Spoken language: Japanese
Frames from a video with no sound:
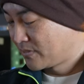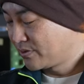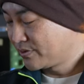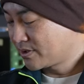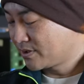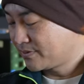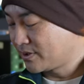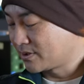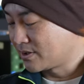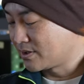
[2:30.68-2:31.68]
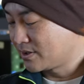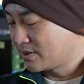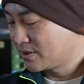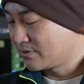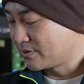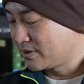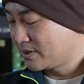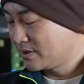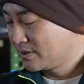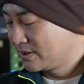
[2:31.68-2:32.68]
ノイズが増えるからね、これ
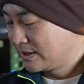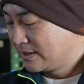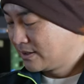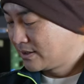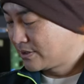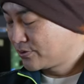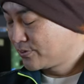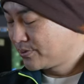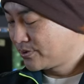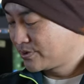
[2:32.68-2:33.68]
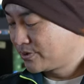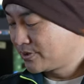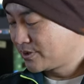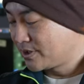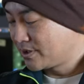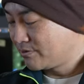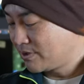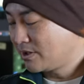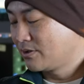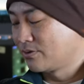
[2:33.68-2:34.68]
ね。で長行時の移制限
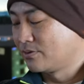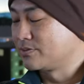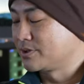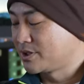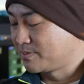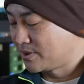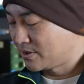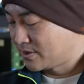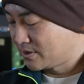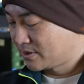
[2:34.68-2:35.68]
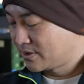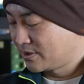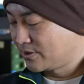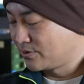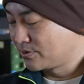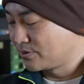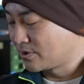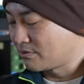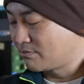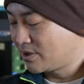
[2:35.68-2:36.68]
はオフにします。色空
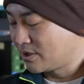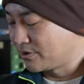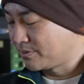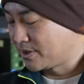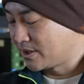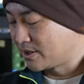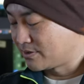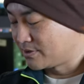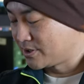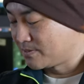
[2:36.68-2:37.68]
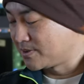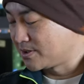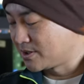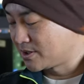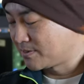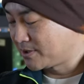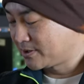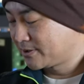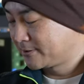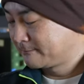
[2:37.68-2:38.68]
間は Adobe RGB にして
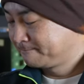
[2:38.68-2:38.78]
ます。